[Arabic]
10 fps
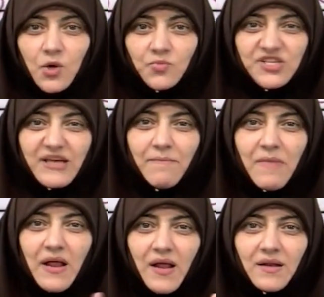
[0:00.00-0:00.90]

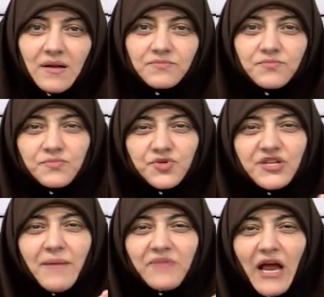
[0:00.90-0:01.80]
بيسمى
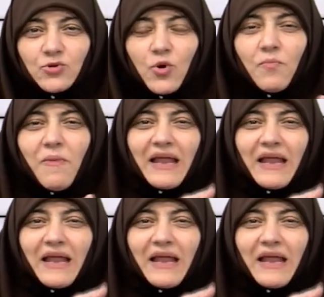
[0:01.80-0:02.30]
المشناه بتاعتهم